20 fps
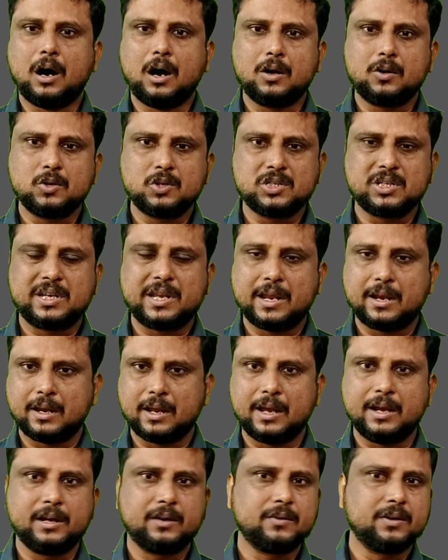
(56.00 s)
ఆరుష్ టెన్
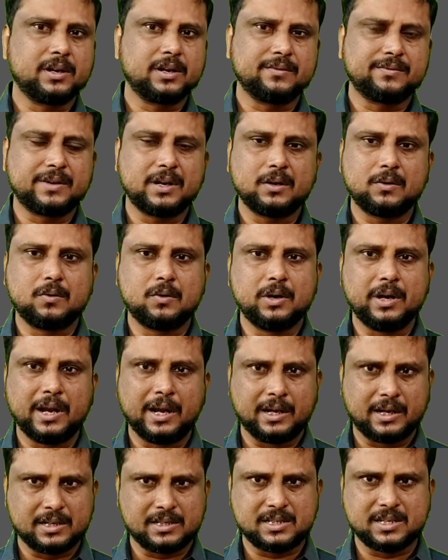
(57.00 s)
అనేటువంటి రిఫరల్ కోడ్
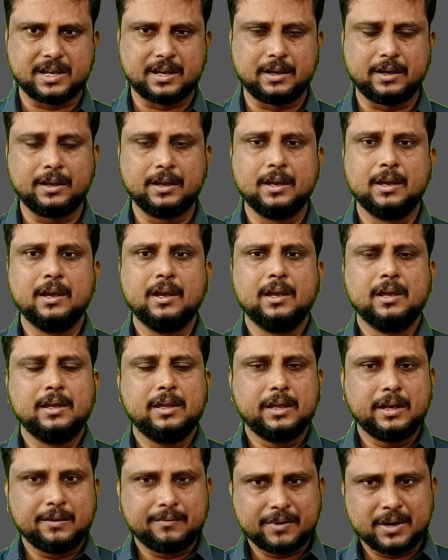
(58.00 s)
ఎంటర్ చేయాలి
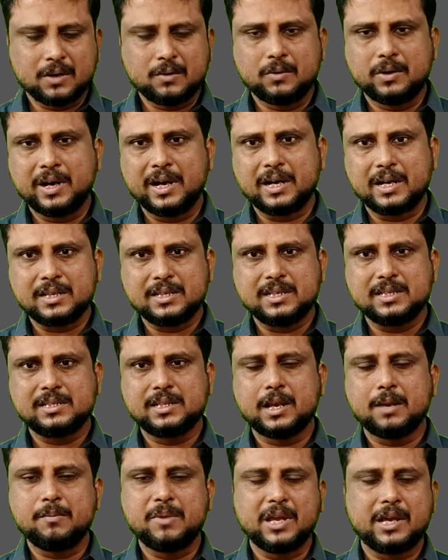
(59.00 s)
ఈ రిఫరల్ కోడ్ ఎంటర్
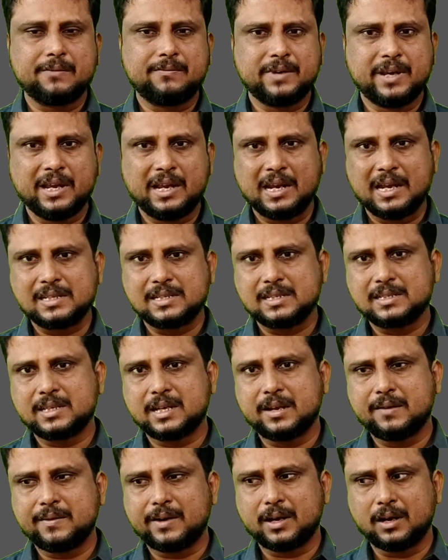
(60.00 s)
చేస్తేనే మీకు ఫ్రీ క్లాసెస్
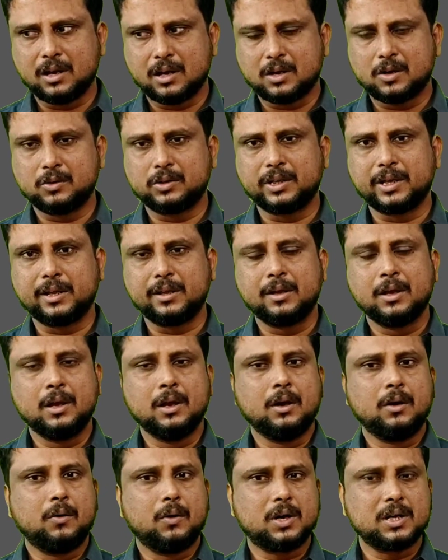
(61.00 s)
అనేవి అన్లాక్ అవుతాయి
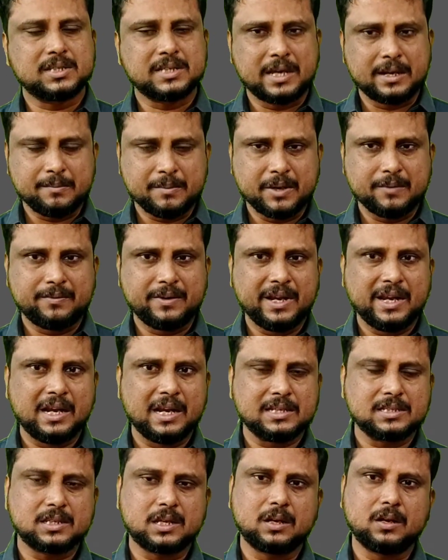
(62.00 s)
ఒకసారి మీరు ఫ్రీ
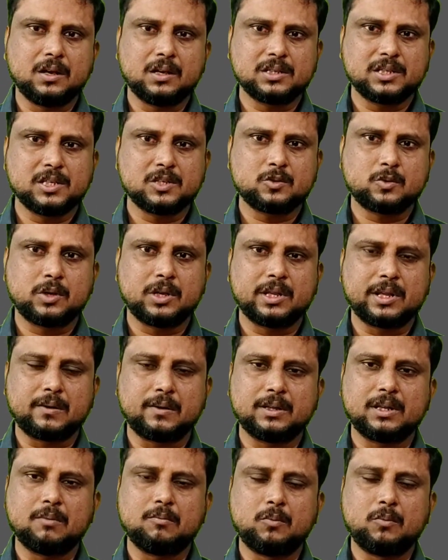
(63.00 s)
క్లాస్ అన్లాక్ చేసుకున్న తర్వాత